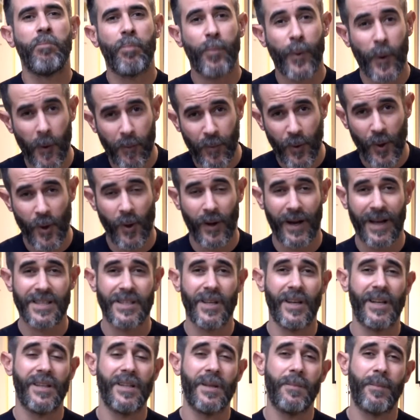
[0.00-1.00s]
proprio in
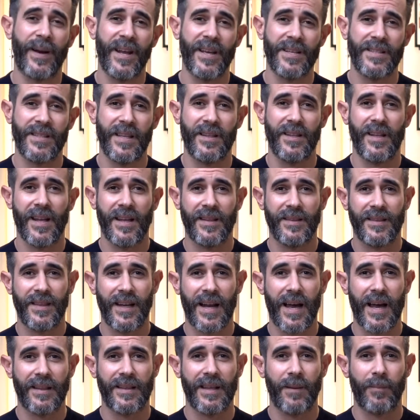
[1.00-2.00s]
occasione di prestiti in
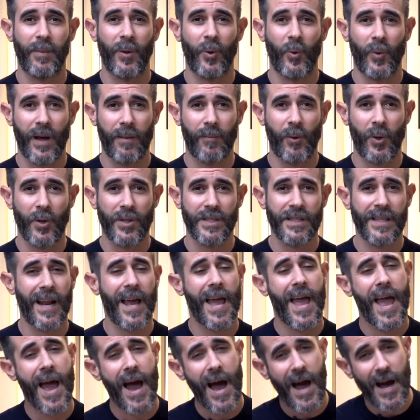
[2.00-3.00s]
entrata per una
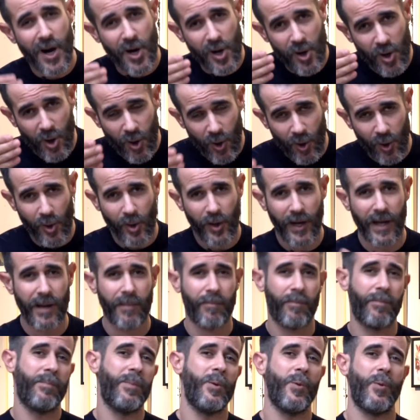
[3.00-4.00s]
mostra, è
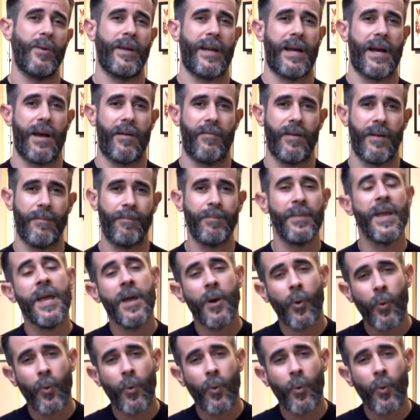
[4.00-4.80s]
ancora più grave.